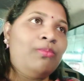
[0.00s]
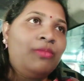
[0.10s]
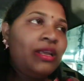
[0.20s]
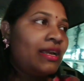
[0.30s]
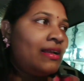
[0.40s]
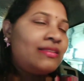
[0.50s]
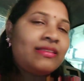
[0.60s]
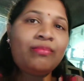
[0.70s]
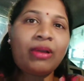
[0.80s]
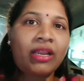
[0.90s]
मेरे ख्याल
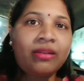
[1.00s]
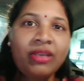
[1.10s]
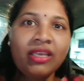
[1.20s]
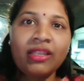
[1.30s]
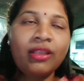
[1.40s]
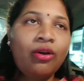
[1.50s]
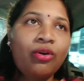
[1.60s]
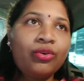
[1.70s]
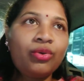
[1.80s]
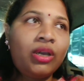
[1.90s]
से बकेट में ही गिर गया
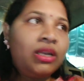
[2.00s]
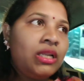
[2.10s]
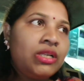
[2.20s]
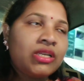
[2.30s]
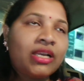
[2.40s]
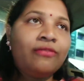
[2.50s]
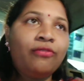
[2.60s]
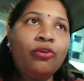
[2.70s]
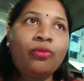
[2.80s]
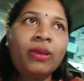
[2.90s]
होगा क्योंकि अगर नीचे कहीं
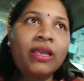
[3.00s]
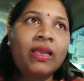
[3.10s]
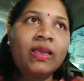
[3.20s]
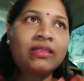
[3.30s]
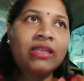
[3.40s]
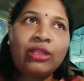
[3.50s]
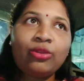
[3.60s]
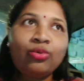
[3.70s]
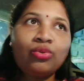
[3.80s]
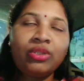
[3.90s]
फ्लोर पे गिरता
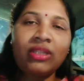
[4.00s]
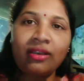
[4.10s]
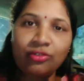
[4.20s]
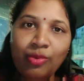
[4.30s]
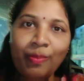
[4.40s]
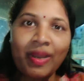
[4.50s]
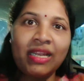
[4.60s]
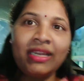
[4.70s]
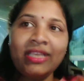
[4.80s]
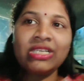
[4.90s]
तो तो इतना उसमें पानी नहीं